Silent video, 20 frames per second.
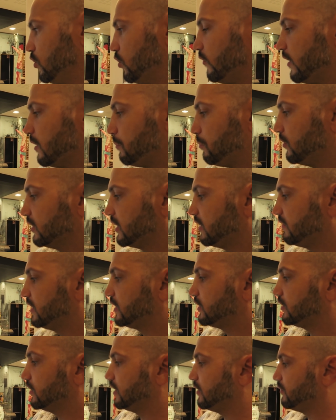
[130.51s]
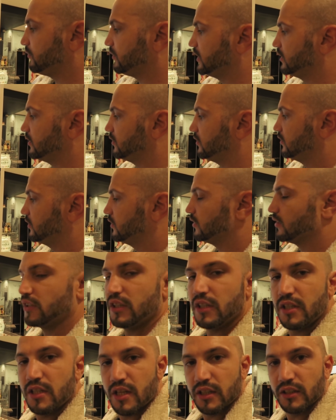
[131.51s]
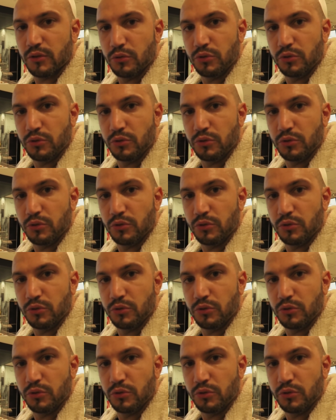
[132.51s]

on va le prendre avec des frites qu'il y a